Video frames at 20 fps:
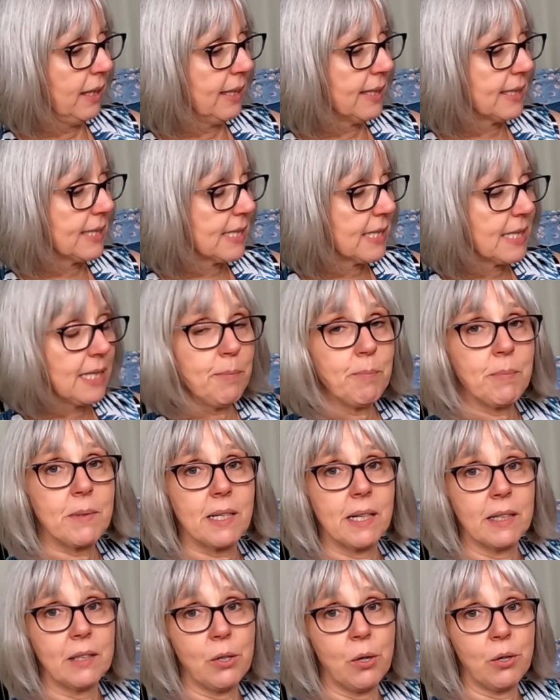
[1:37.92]
Es
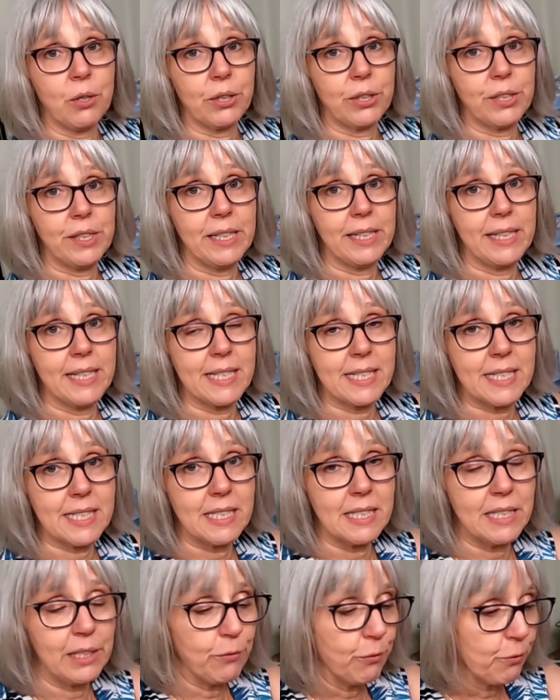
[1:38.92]
gibt dann noch die
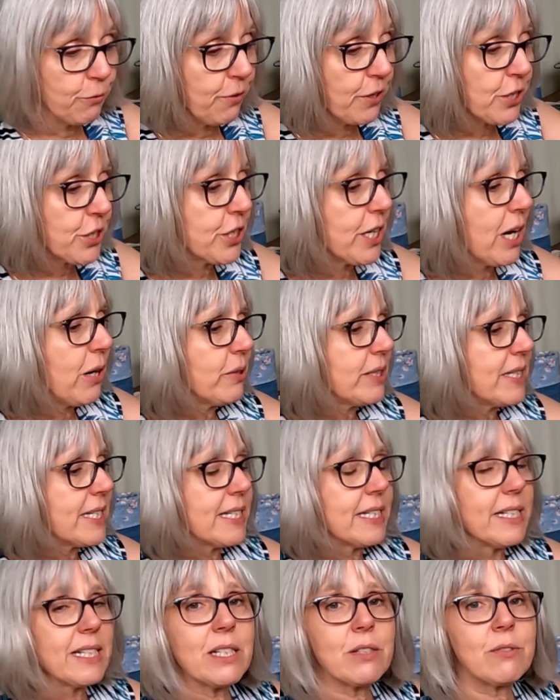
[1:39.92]
Kisten, die gut verstaut
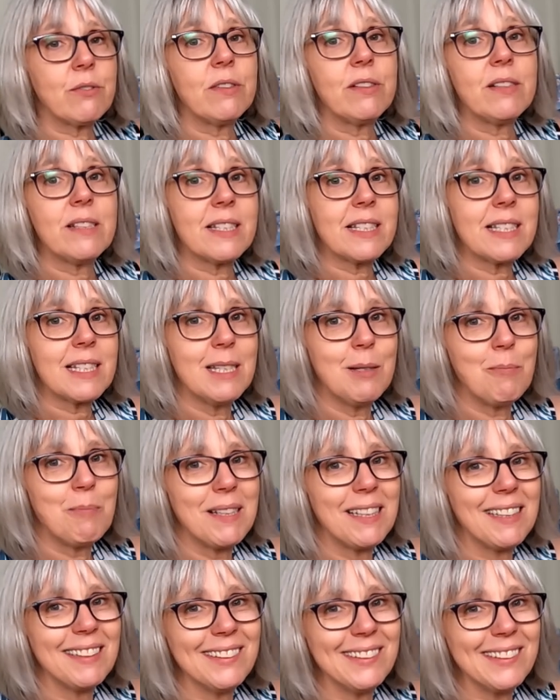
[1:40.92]
sind und es
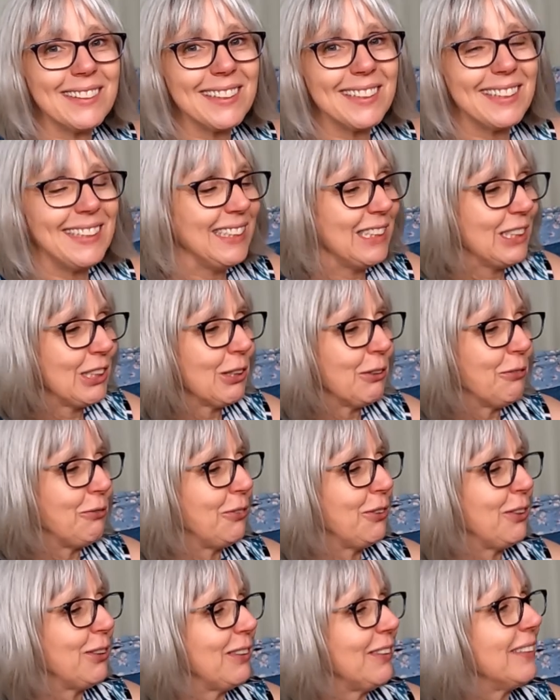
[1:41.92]
gibt dann noch die
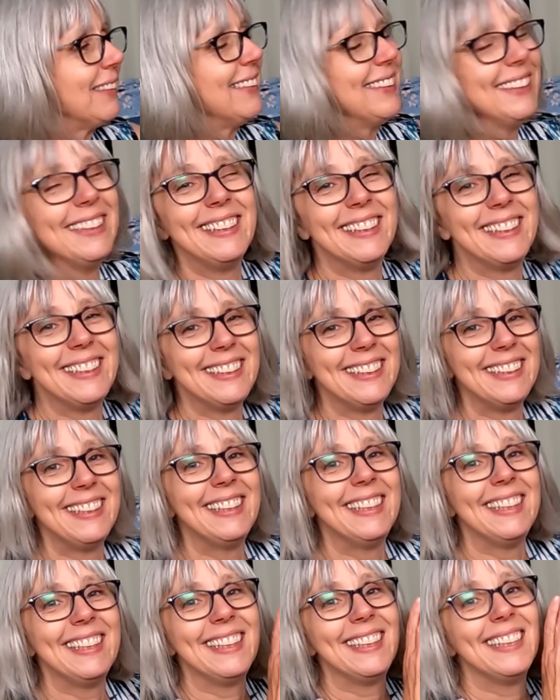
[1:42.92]
Stoffe,
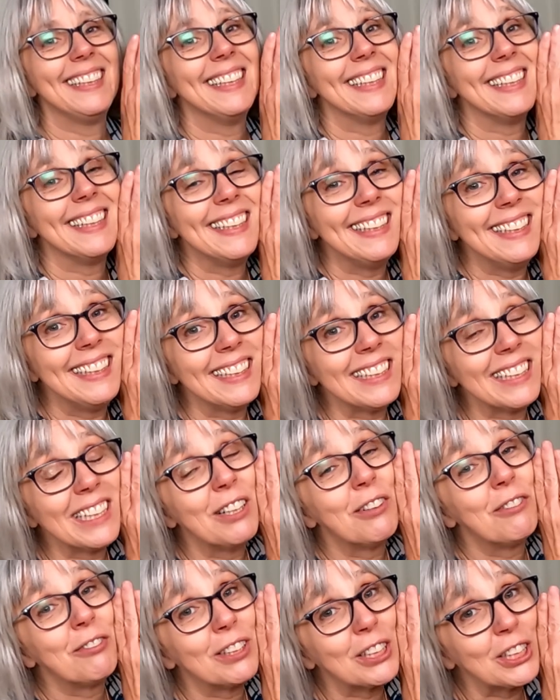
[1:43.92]
die ich
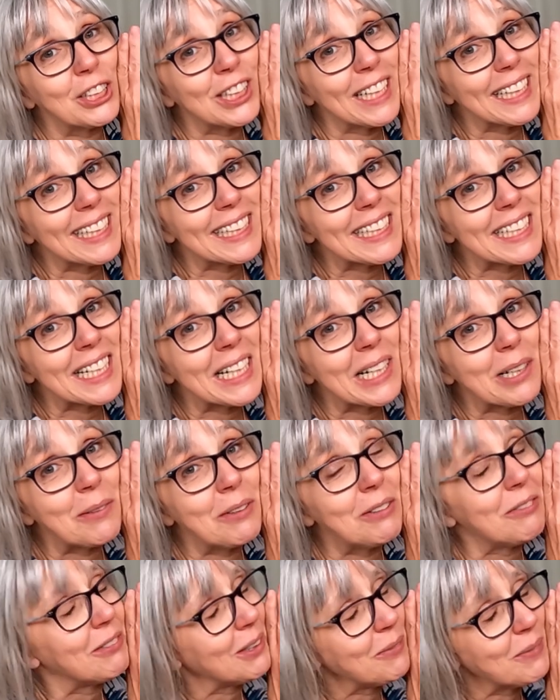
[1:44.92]
versteckt
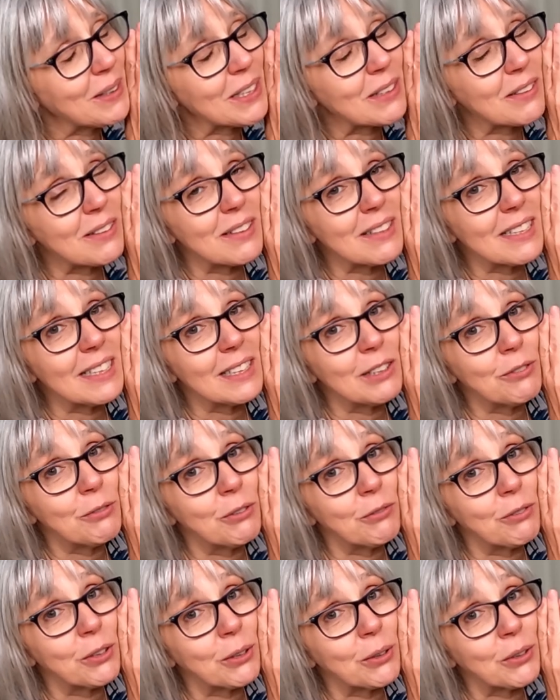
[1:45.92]
habe, weil mich sonst jeder
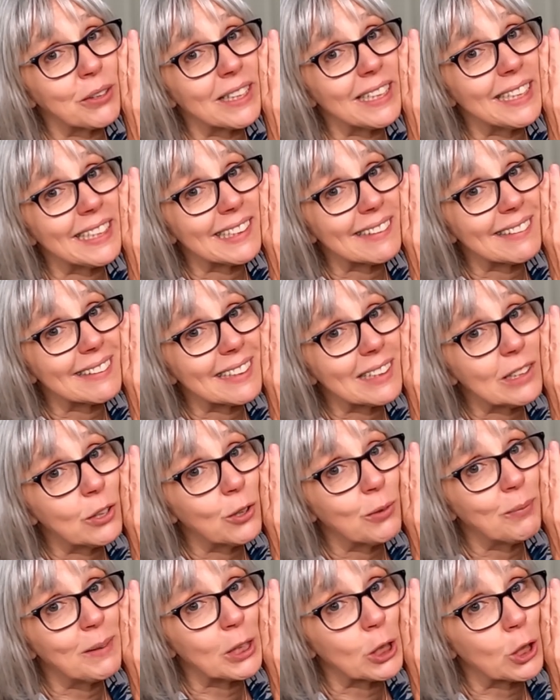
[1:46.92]
für verrückt hält, dass ich
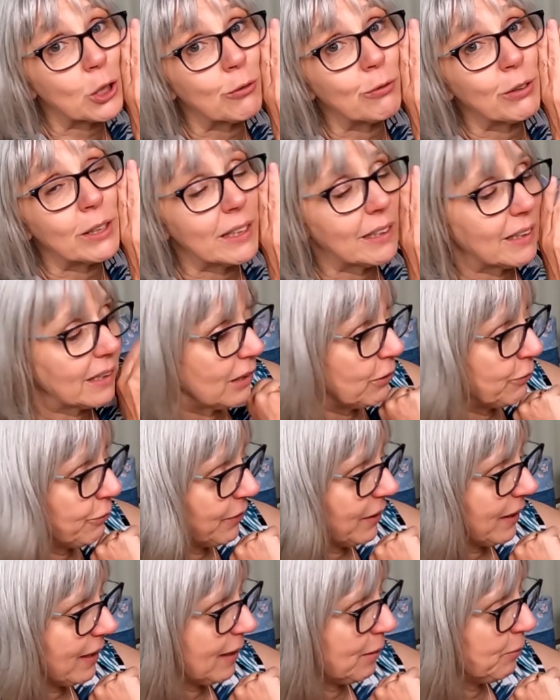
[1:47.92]
noch mehr Stoffe
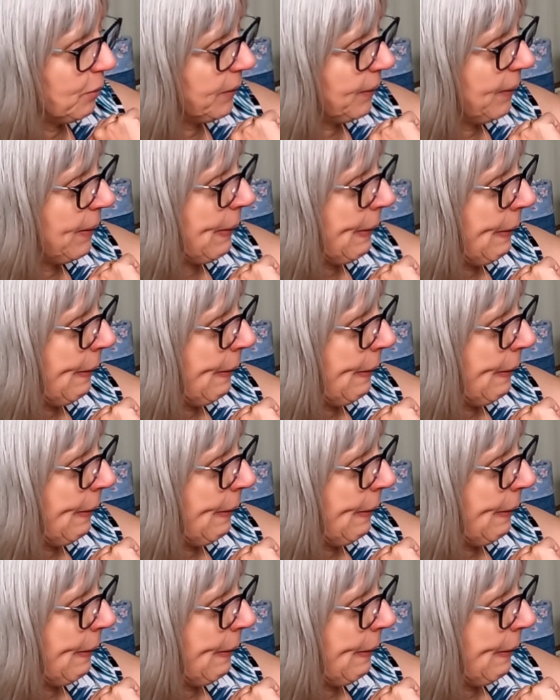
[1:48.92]
gekauft habe.